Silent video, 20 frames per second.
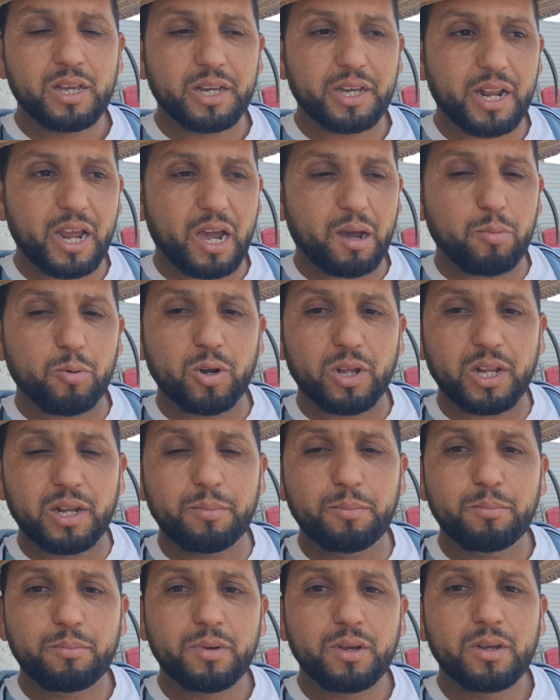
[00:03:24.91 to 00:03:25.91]
يراقبوا
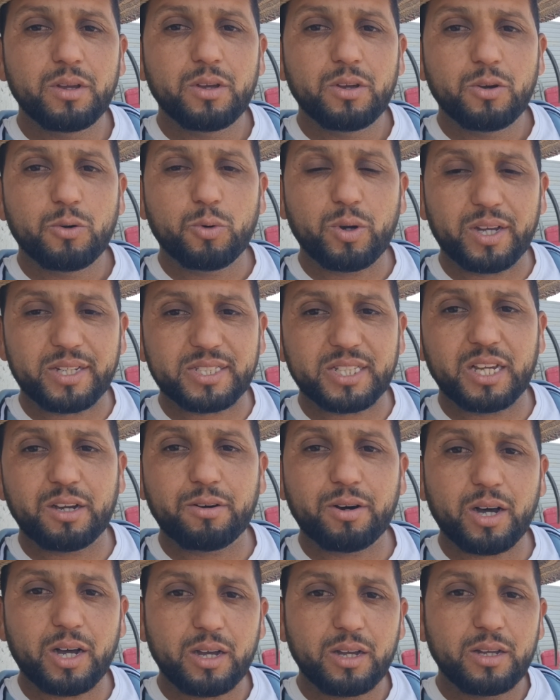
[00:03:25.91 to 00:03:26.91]
الغنم
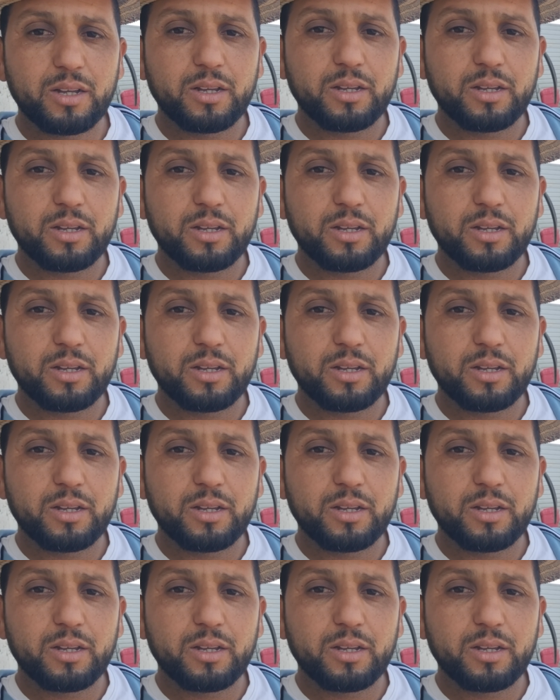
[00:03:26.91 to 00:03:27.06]
ويحصيوها